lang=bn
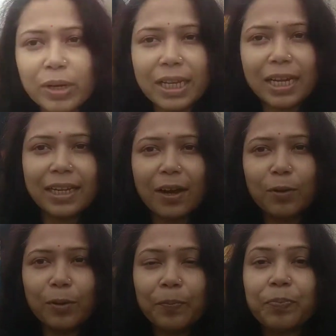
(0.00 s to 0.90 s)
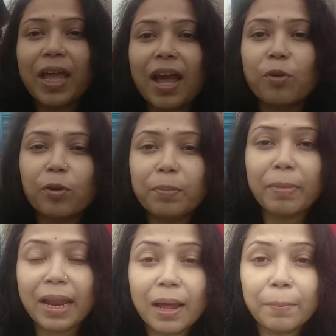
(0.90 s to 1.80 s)
ওয়েদার দেখো এখন
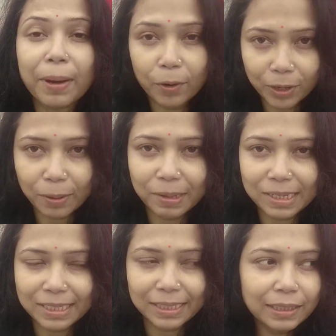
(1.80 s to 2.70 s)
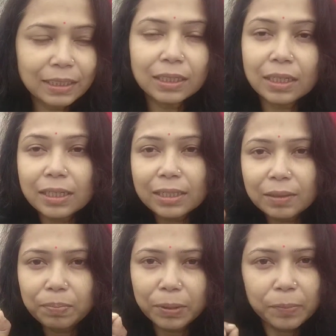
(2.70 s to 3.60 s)
বেলা বারোটা বাজে
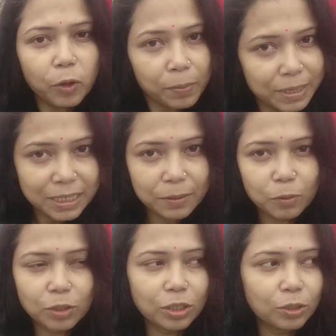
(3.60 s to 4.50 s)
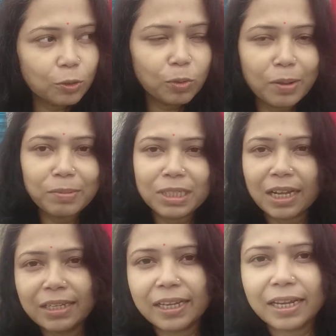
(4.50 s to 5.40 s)
টিপ টিপ করে বৃষ্টি পড়ছে তবু আমি
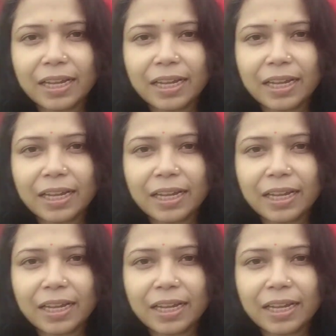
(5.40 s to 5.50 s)
ছাদে